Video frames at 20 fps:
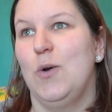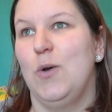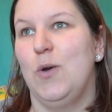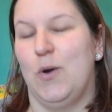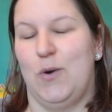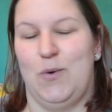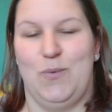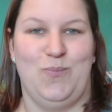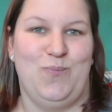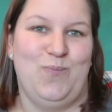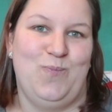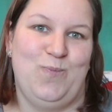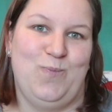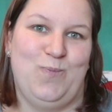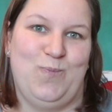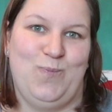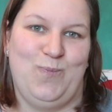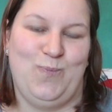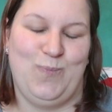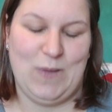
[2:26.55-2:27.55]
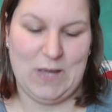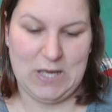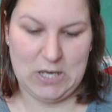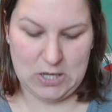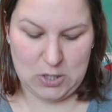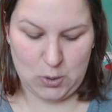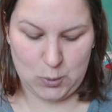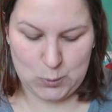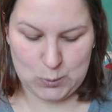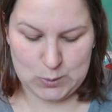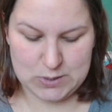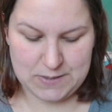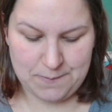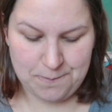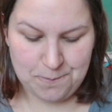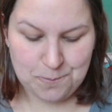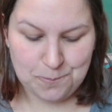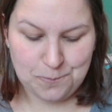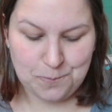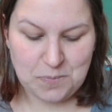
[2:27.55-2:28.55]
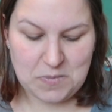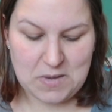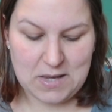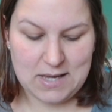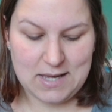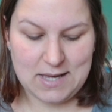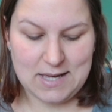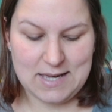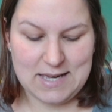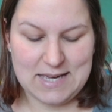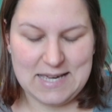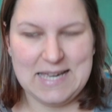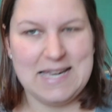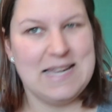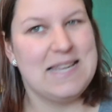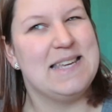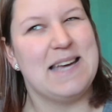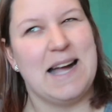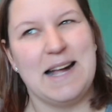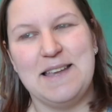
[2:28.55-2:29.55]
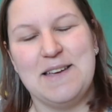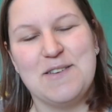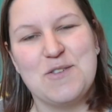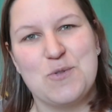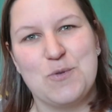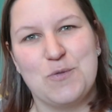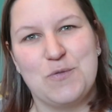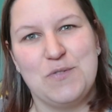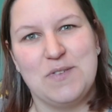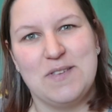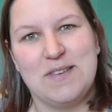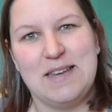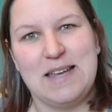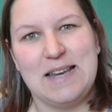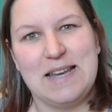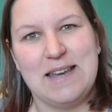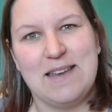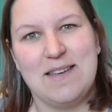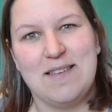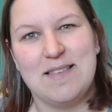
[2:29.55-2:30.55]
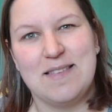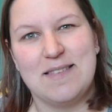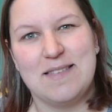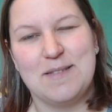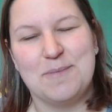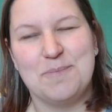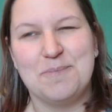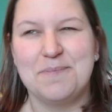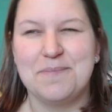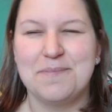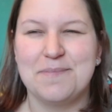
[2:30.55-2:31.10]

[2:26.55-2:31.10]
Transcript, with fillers: Ja. Und äh, die Altersstufen sind allerdings